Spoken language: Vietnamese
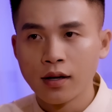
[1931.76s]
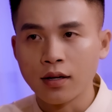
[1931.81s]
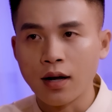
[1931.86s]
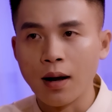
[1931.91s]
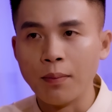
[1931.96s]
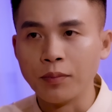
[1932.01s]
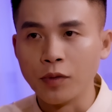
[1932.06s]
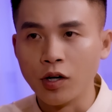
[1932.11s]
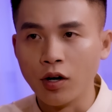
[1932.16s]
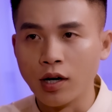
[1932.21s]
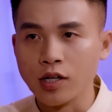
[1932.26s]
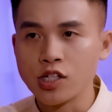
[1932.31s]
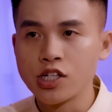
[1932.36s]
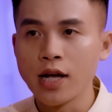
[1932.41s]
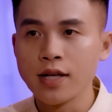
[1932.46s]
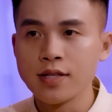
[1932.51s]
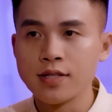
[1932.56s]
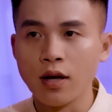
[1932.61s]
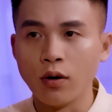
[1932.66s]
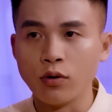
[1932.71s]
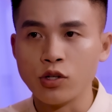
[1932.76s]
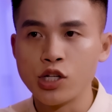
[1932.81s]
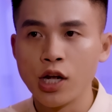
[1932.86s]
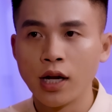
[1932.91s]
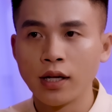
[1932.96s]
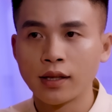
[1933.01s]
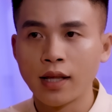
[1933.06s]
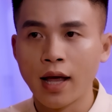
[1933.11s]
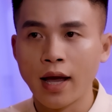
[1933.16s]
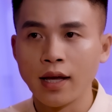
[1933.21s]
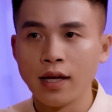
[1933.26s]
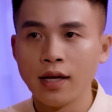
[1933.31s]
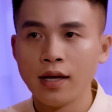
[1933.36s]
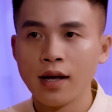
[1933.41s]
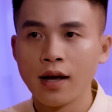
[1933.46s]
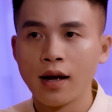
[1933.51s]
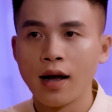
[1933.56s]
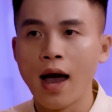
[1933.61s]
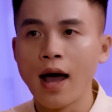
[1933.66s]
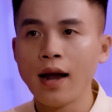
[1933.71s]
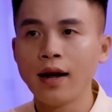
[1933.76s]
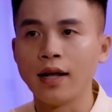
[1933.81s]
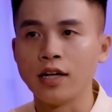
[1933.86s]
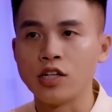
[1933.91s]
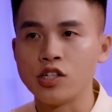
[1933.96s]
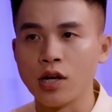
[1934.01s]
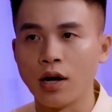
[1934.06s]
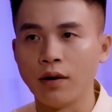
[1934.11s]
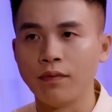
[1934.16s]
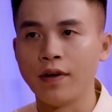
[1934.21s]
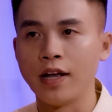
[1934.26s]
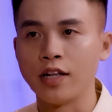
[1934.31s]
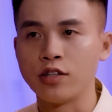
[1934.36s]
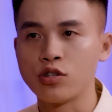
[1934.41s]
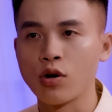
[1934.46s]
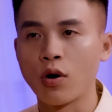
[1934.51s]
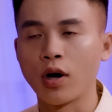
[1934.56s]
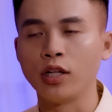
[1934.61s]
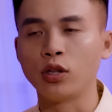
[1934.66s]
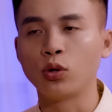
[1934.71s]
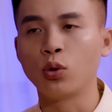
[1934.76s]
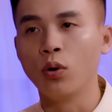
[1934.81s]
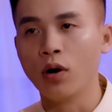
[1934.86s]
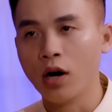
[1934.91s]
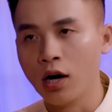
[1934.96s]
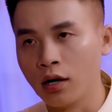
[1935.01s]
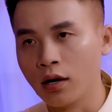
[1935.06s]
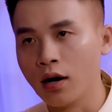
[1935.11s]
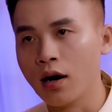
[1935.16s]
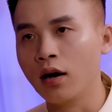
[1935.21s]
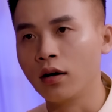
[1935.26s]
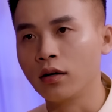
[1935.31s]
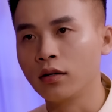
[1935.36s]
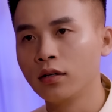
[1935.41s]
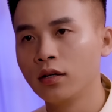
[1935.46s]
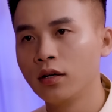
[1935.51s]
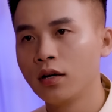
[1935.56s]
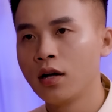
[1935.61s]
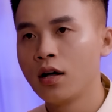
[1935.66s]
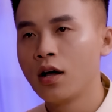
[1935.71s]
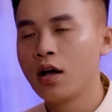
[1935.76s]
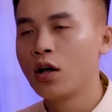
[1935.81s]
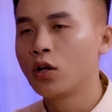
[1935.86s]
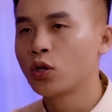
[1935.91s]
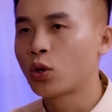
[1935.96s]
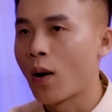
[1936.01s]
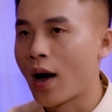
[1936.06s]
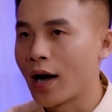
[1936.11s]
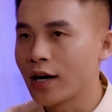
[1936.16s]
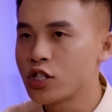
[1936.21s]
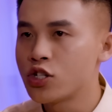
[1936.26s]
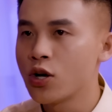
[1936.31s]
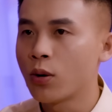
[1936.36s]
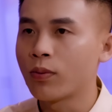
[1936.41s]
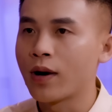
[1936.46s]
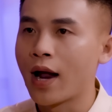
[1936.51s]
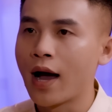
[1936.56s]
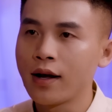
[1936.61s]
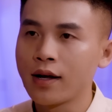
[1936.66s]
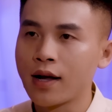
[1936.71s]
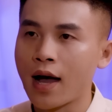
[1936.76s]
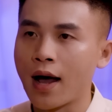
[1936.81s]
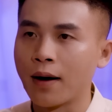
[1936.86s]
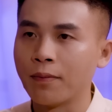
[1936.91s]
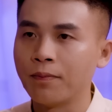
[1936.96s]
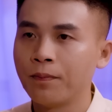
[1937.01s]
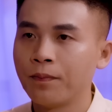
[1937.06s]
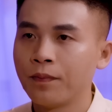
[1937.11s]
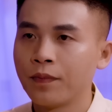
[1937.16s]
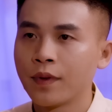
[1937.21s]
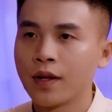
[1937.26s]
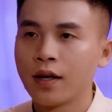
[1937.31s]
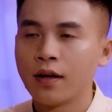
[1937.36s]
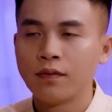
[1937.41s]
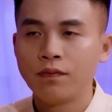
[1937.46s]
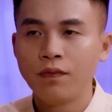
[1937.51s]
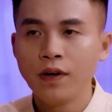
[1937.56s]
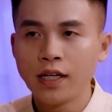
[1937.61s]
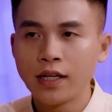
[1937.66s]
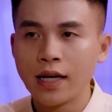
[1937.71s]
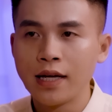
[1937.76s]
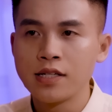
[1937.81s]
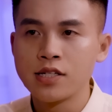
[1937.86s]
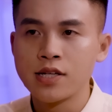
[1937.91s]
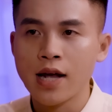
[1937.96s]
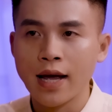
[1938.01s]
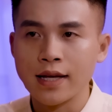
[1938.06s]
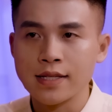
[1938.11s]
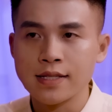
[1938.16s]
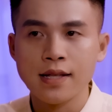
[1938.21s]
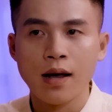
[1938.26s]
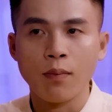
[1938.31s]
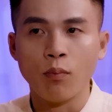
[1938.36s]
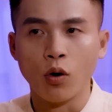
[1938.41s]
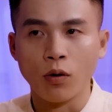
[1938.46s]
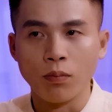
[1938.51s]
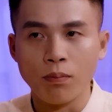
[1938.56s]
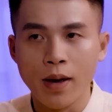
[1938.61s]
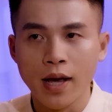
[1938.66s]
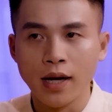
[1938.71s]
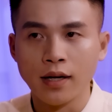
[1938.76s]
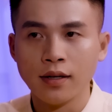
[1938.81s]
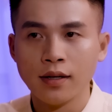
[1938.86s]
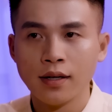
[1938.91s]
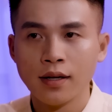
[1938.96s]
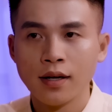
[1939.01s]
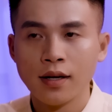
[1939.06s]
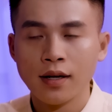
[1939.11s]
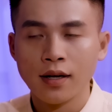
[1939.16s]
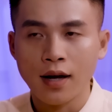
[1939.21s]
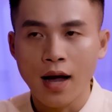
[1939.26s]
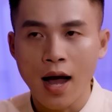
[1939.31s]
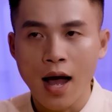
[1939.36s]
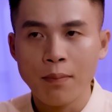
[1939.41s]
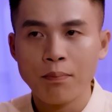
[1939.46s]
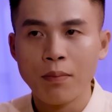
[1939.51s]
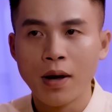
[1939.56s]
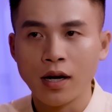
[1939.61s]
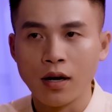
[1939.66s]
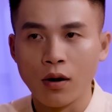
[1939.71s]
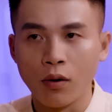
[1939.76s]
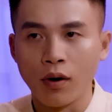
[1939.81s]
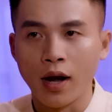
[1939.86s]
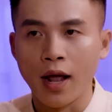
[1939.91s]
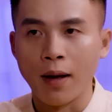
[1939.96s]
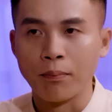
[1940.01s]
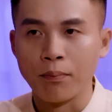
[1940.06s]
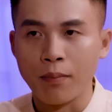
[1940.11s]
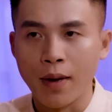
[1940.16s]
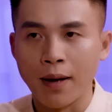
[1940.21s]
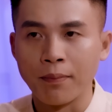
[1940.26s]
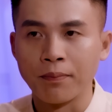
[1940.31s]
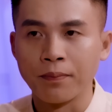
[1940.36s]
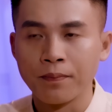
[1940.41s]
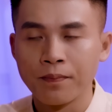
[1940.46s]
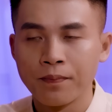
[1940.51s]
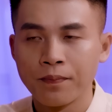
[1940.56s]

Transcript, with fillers: Cầm nửa chai rượu trên tay, gã lại trở về chòi tu ừng ực. Thoáng chốc đã cạn, vứt cái chai sang một bên, gã bắt đầu lèm bèm.